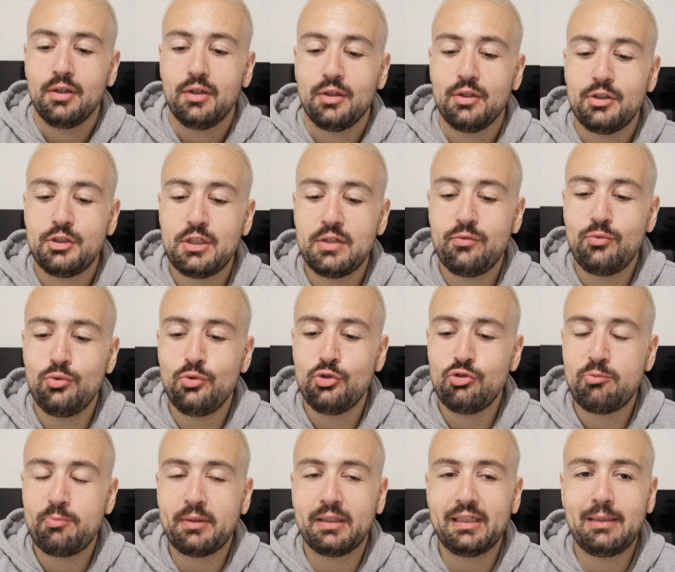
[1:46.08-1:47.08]
Hein. J'ai vu,
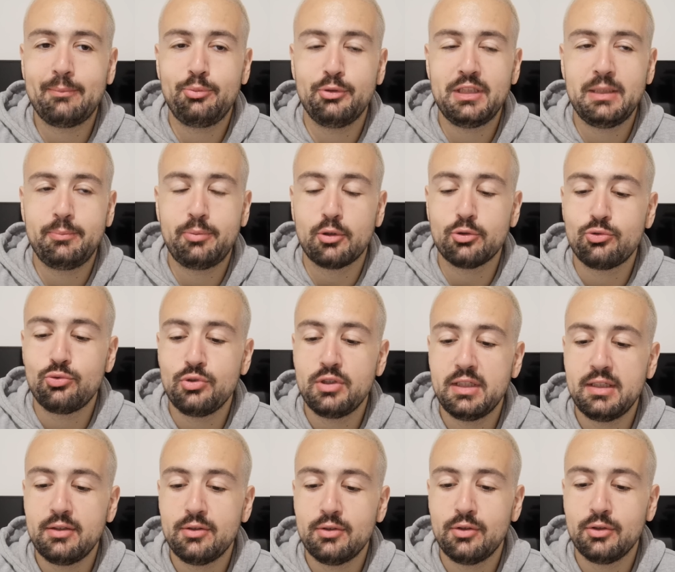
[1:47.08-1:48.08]
je parlais un peu des
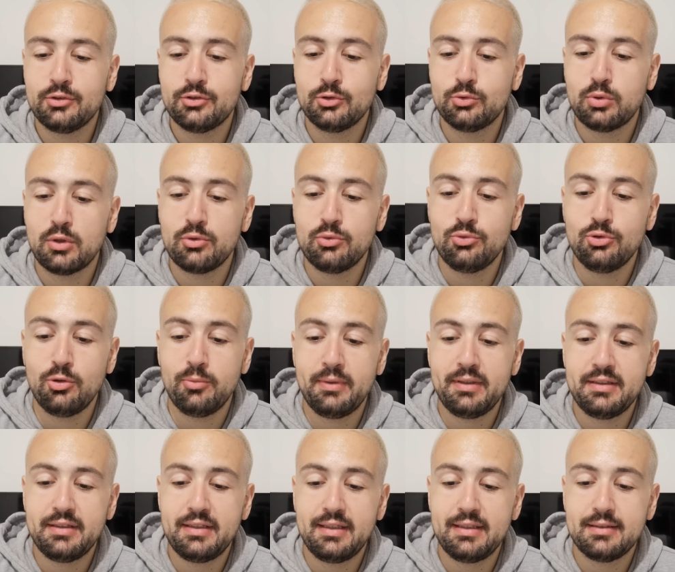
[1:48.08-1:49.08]
Portugais, euh, que ce soit Nuno
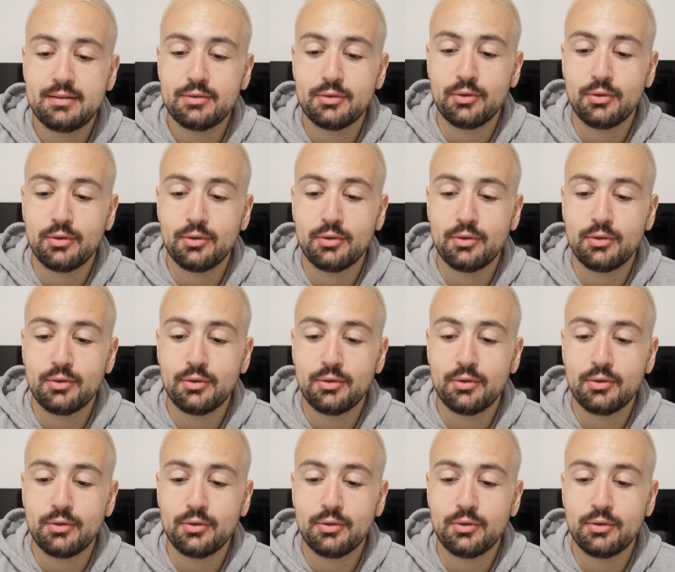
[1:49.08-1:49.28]
Mendes,